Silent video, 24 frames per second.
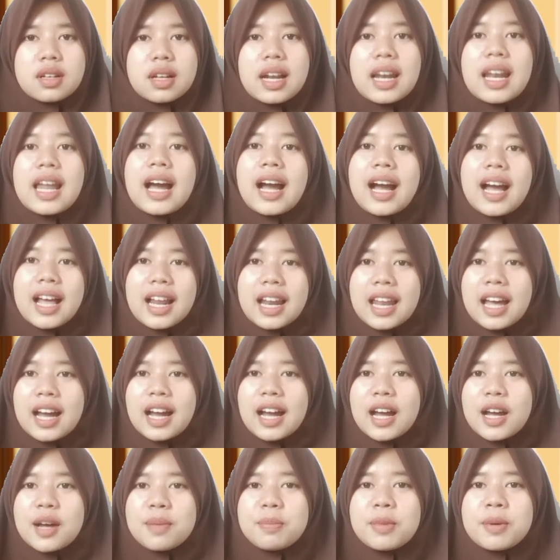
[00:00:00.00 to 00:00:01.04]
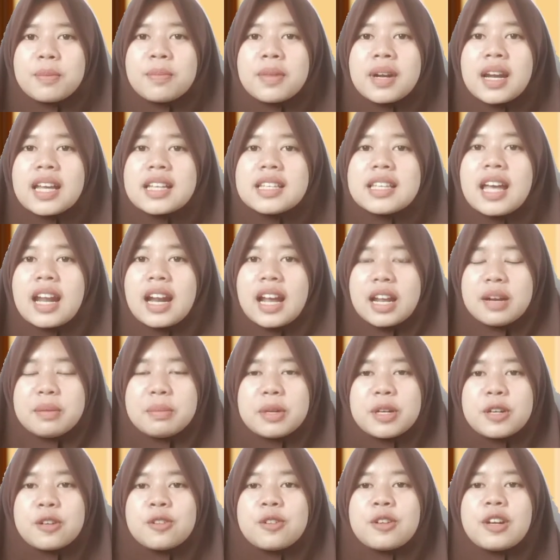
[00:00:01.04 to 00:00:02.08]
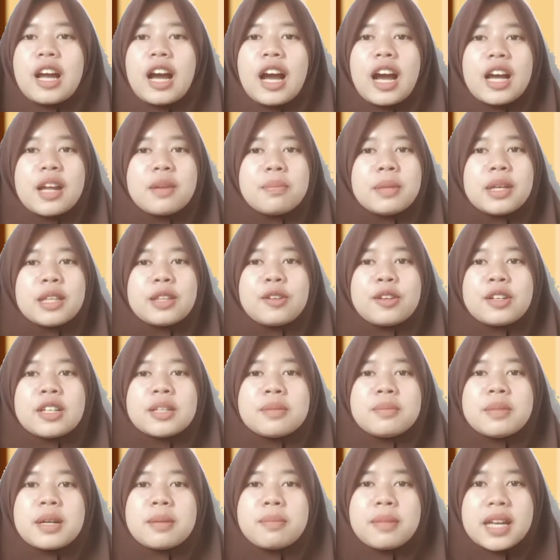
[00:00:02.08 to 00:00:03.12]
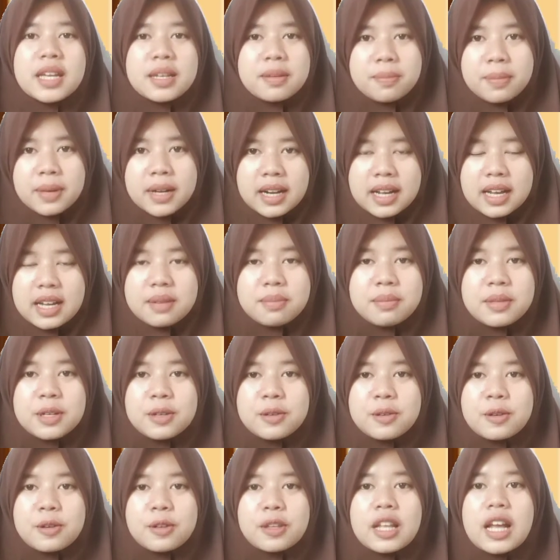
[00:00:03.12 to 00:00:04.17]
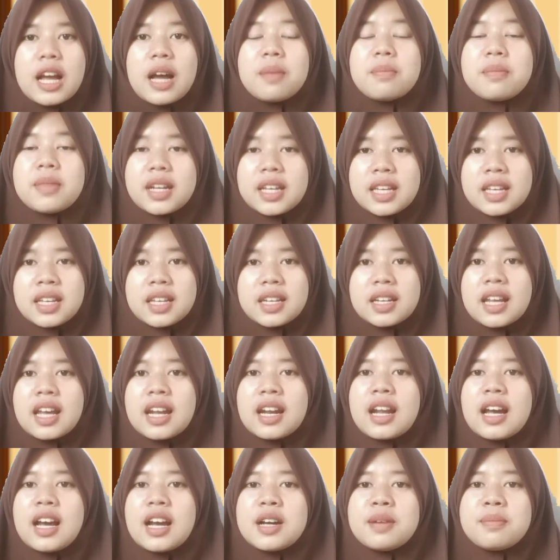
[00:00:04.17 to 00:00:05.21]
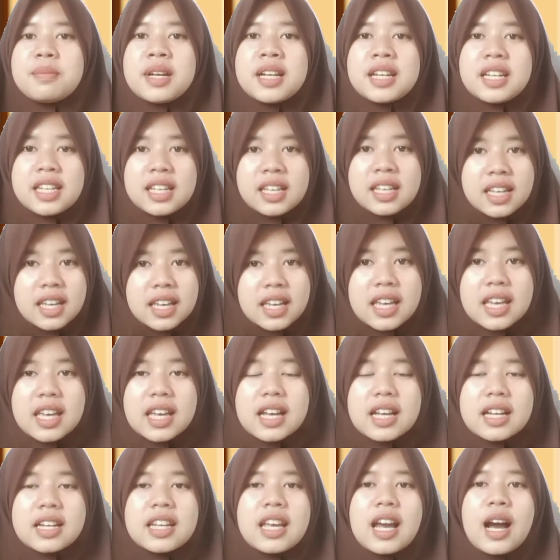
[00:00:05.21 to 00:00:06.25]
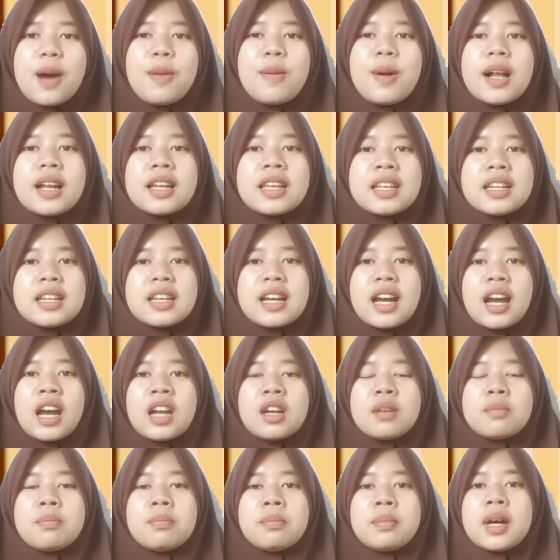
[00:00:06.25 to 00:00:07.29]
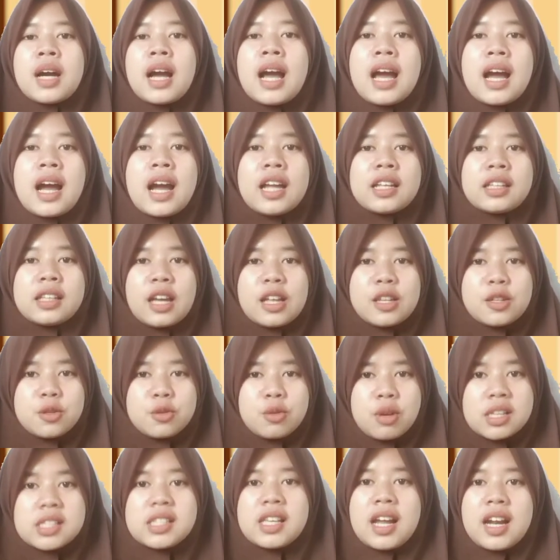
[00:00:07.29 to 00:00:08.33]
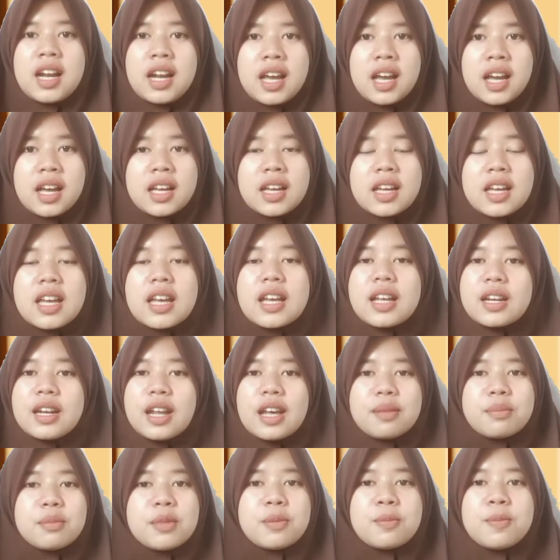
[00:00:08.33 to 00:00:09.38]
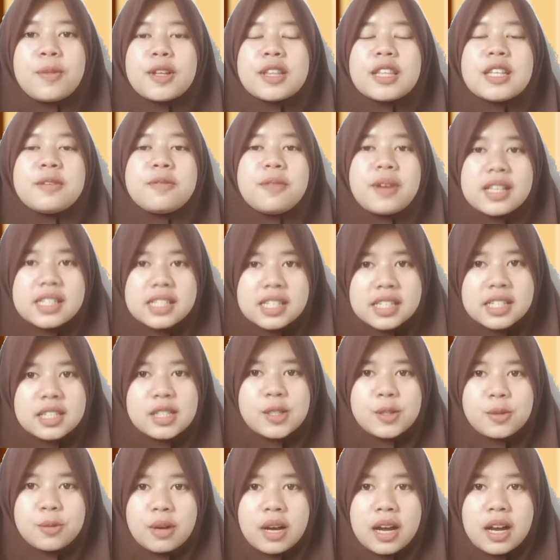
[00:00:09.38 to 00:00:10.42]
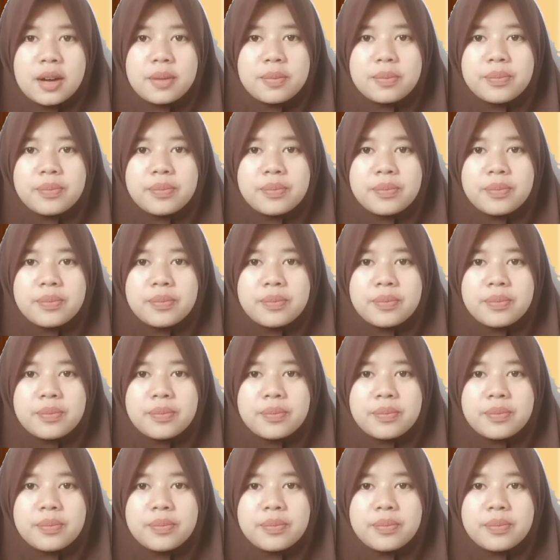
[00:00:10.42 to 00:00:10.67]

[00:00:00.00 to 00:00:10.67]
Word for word: Langkah-langkah pembelajaran menggunakan metode bermain peran menurut Amri dan Ahmadi diawali dengan menghangatkan suasana dan memotivasi siswa.